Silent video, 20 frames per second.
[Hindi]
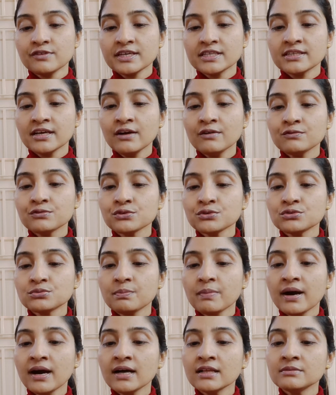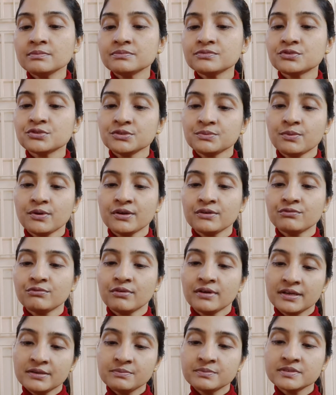वेदा फ्रूट पाल थ्री पॉइंट
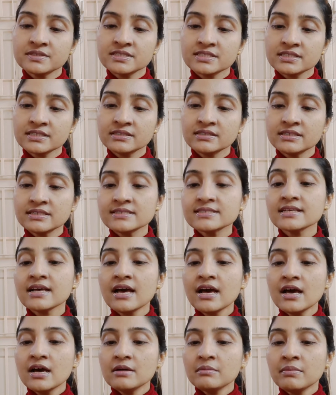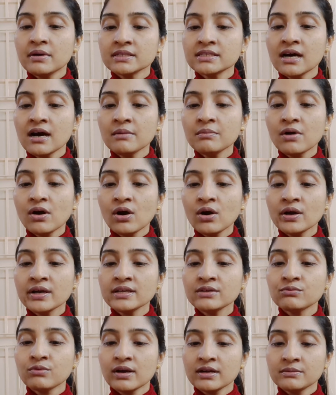फाइव परसेंटेज बादाम
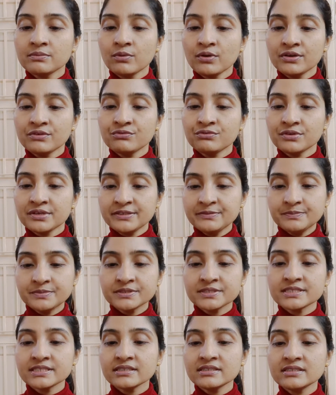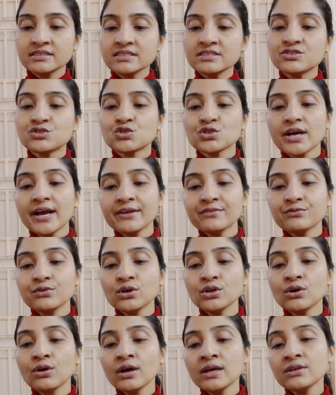ऑयल वन पॉइंट फाइव परसेंटेज
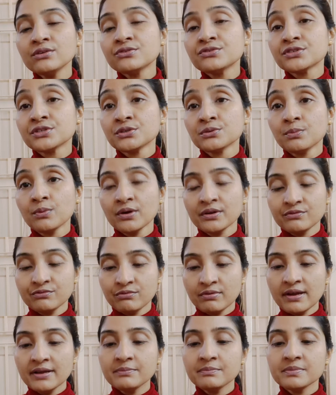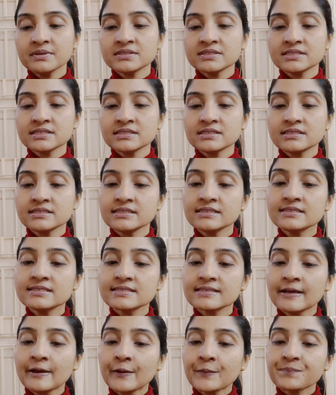जायफल ऑयल जीरो पॉइंट फाइव
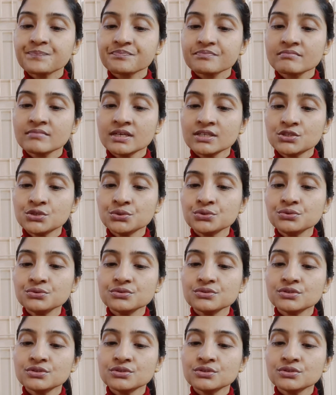परसेंटेज मधु